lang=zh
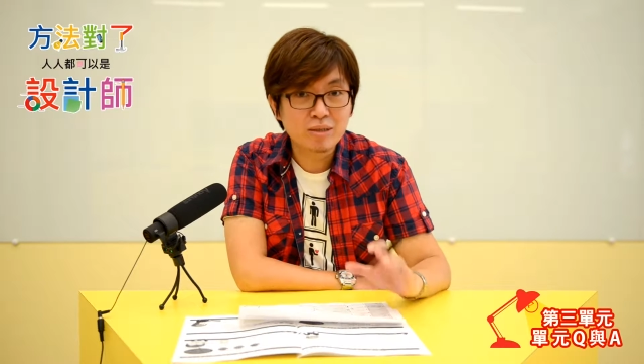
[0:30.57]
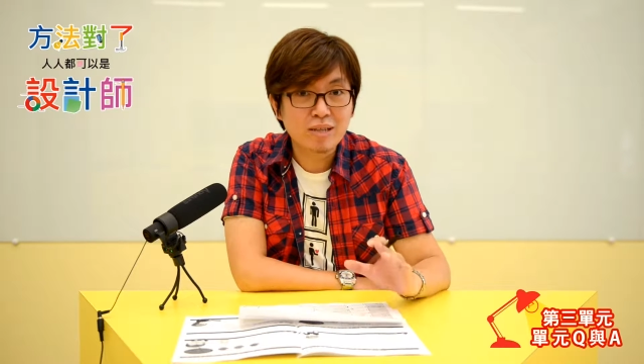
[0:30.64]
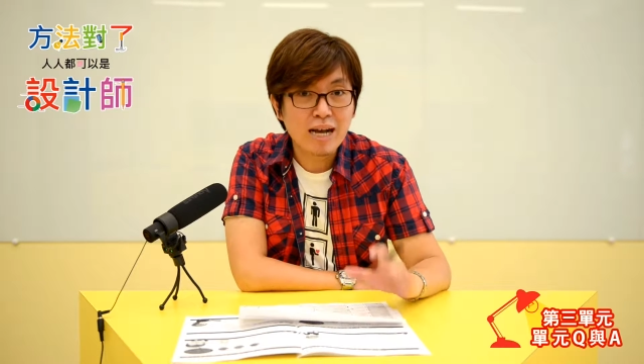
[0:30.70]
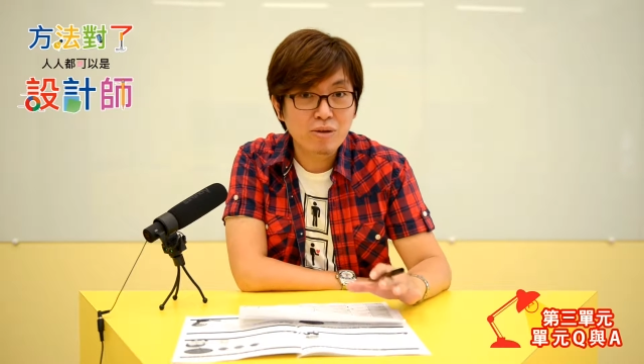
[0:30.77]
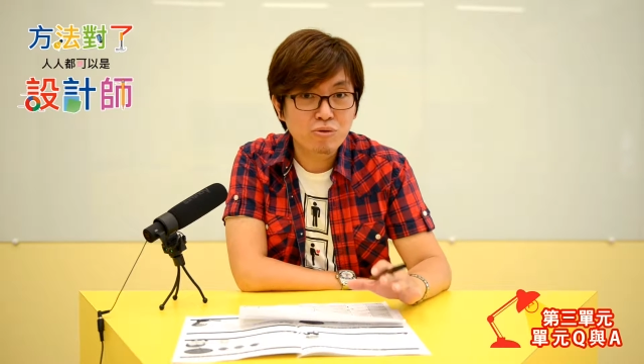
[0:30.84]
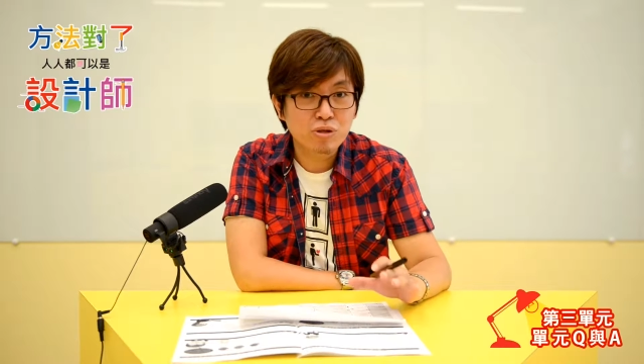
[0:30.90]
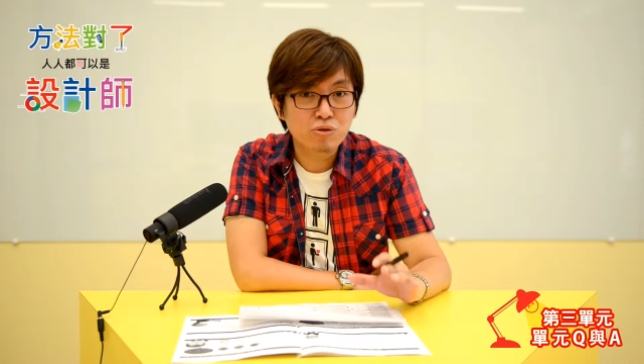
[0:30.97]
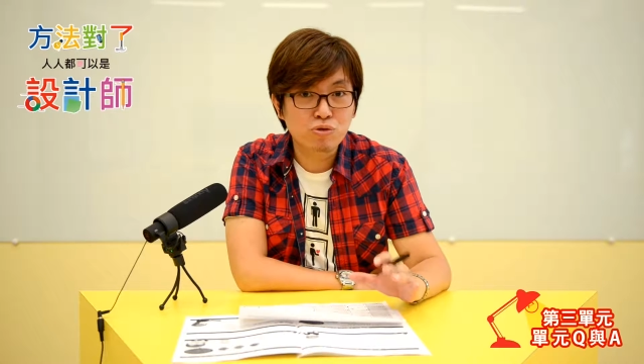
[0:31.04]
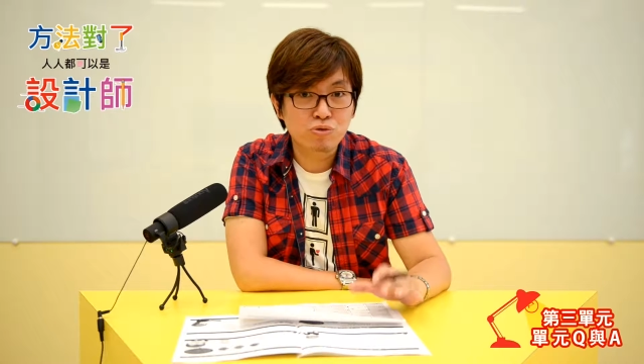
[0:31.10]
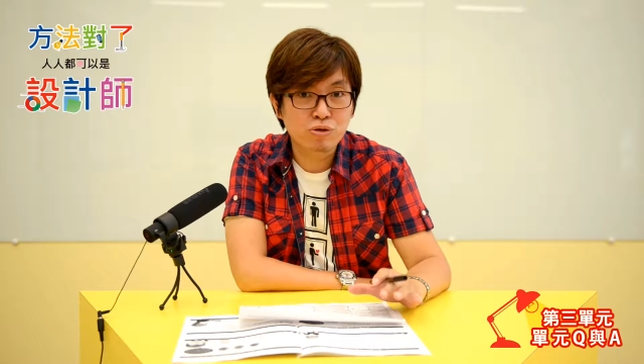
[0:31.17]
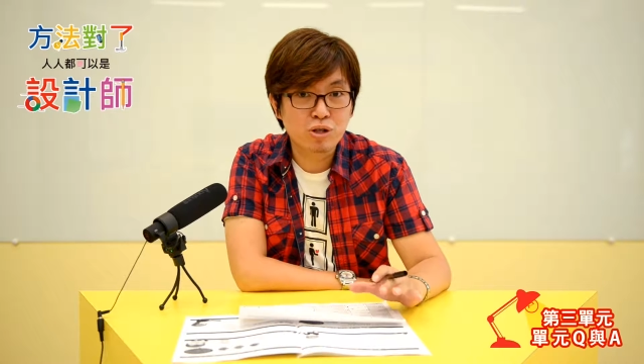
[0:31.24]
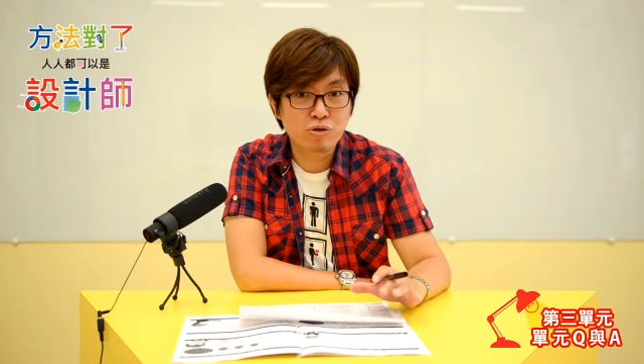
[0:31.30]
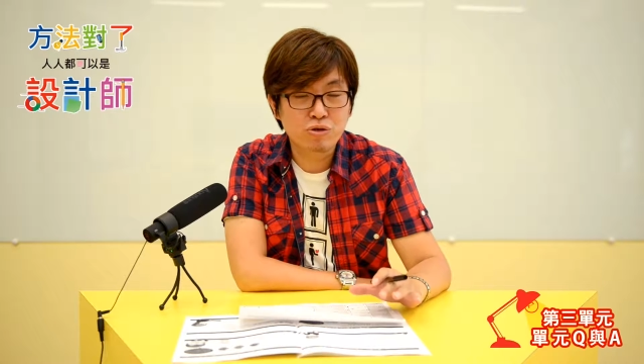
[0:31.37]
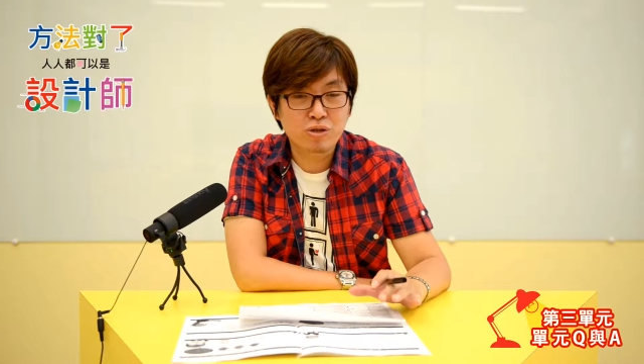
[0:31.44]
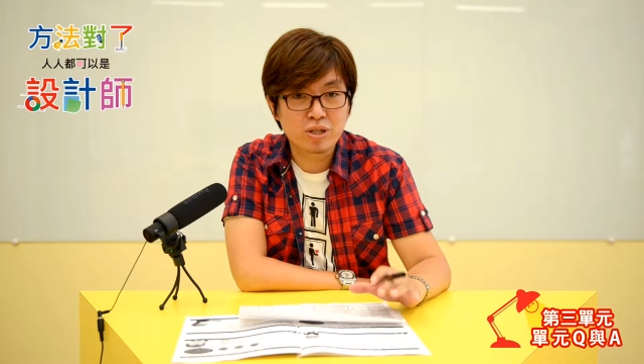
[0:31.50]
单元
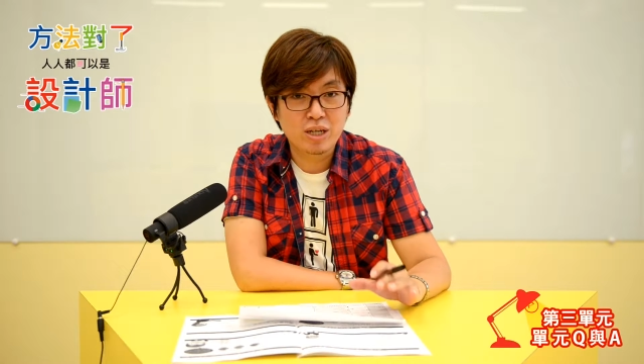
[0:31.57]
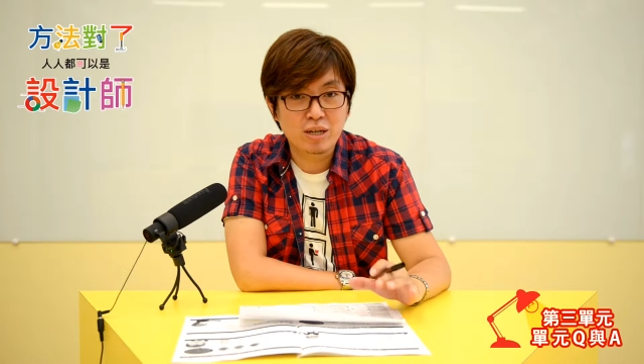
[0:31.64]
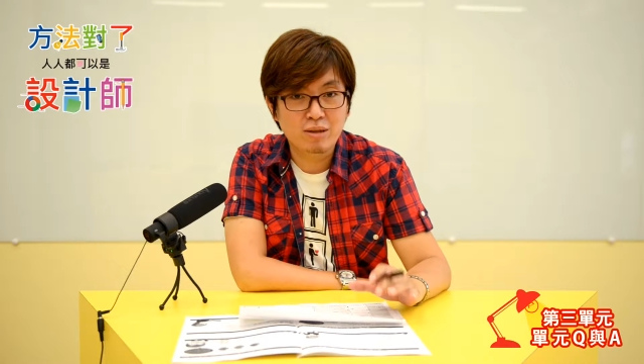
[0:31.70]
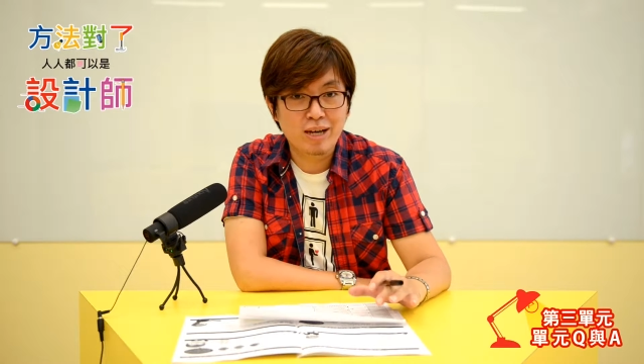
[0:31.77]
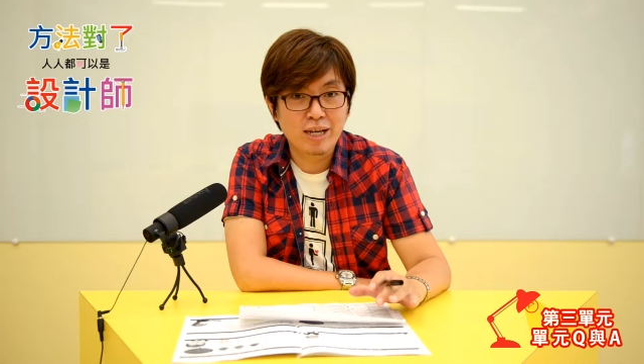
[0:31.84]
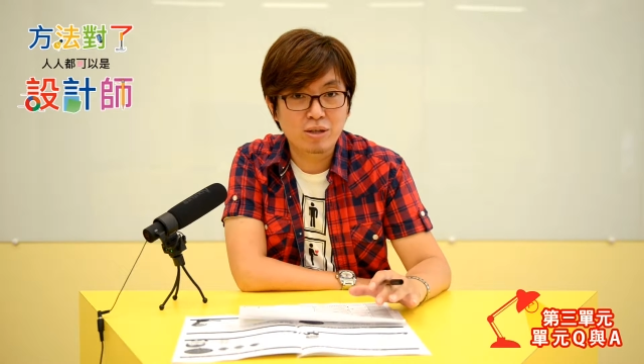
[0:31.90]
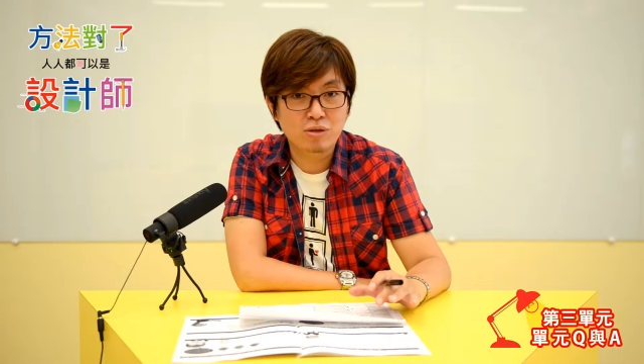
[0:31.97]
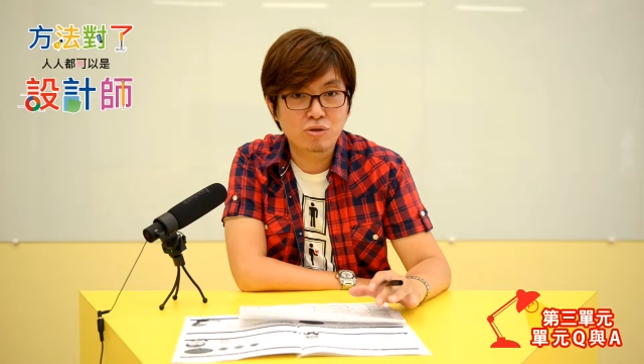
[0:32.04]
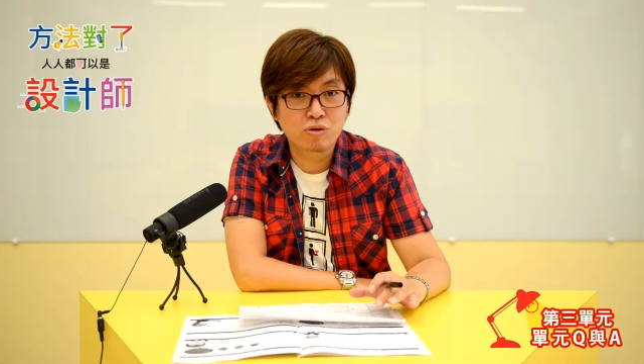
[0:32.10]
主要就是要谈的，